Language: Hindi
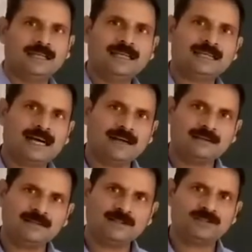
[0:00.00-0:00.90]

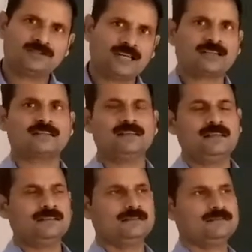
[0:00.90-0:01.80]
लेखांकन चक्र
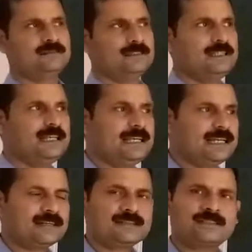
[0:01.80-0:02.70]

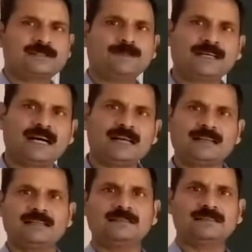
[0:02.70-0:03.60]
एक जिस
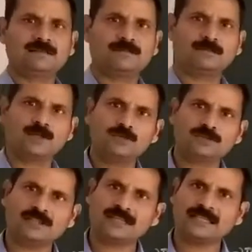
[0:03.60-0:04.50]
प्रकार
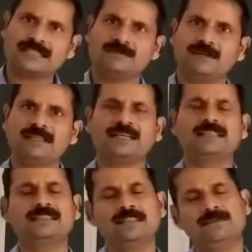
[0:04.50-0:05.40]
मनुष्य का जीवन या
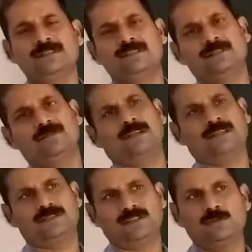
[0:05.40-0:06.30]
किसी भी जीव
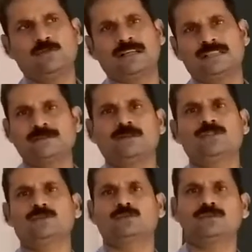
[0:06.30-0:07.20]
जीव का
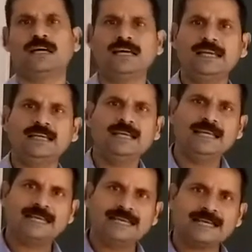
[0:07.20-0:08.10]
जीवन जो होता है
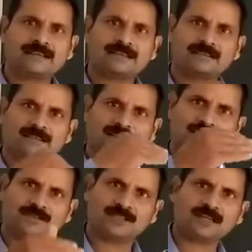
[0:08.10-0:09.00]
एक
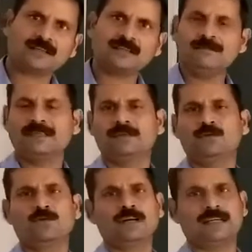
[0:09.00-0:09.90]
चक्र में
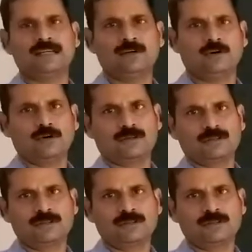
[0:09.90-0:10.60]
होकर के और